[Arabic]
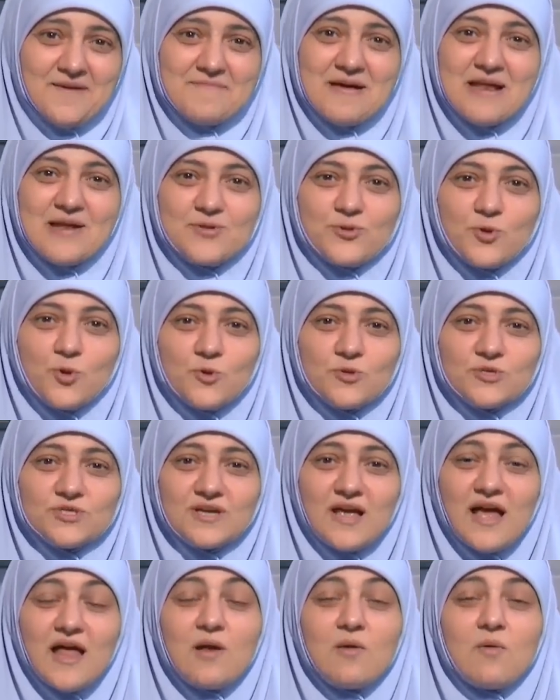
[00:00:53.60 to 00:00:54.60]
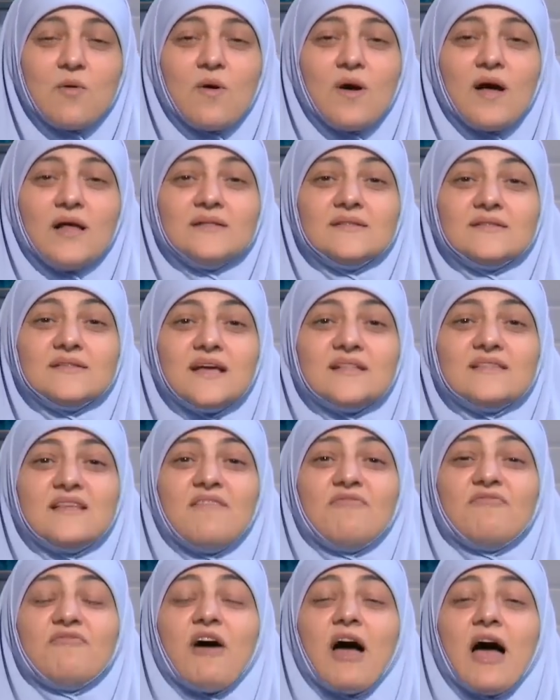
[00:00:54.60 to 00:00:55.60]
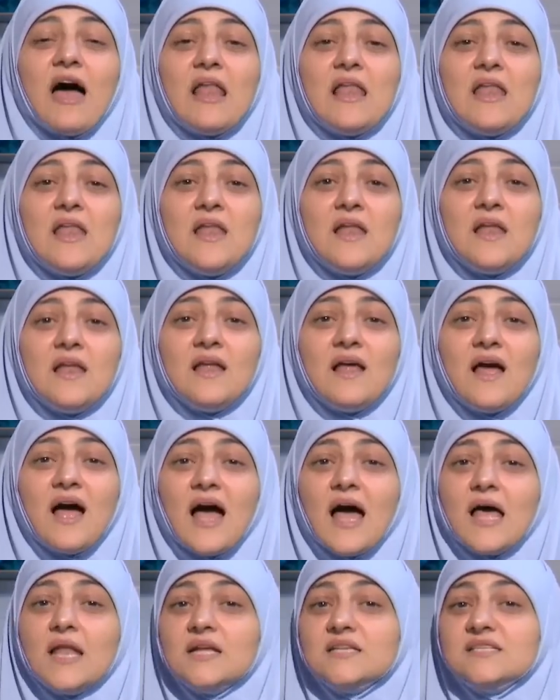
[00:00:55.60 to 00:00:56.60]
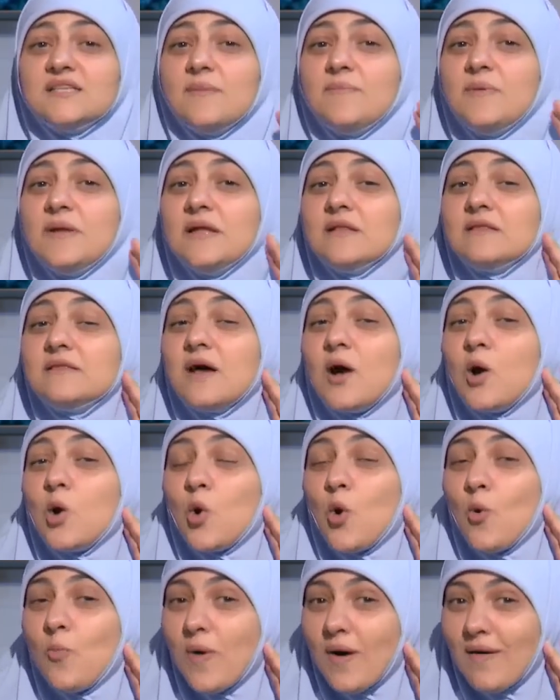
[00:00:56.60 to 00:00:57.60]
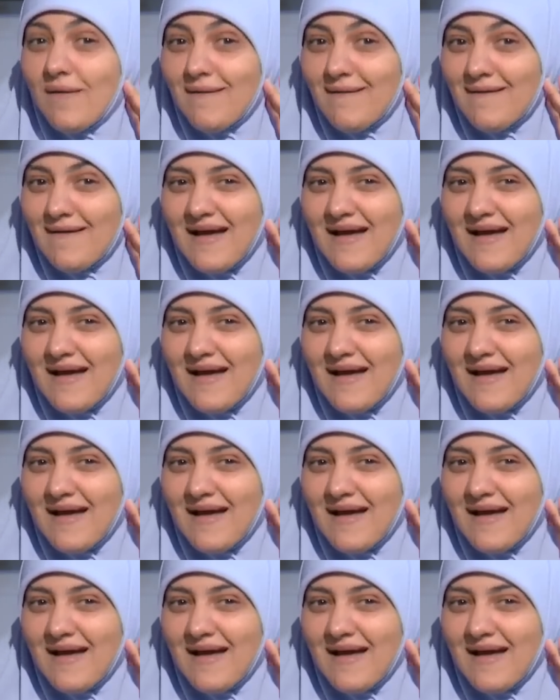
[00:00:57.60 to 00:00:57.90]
ما لقيتوش قال له انت تفعل على سبيل التجربه